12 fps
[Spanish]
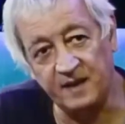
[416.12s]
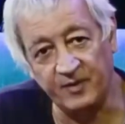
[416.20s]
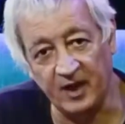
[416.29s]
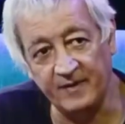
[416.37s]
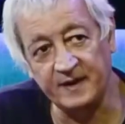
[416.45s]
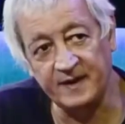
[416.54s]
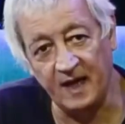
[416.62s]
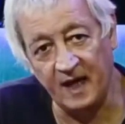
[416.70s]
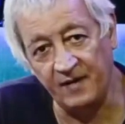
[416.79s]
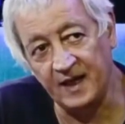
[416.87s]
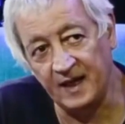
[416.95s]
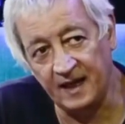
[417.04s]
pero también está
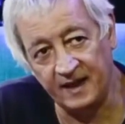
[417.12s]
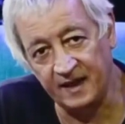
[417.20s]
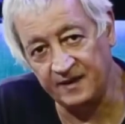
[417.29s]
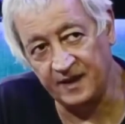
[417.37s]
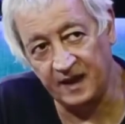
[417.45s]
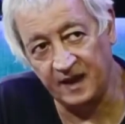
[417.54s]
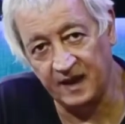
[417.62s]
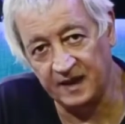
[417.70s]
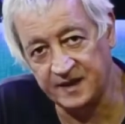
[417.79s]
ávida la gente de...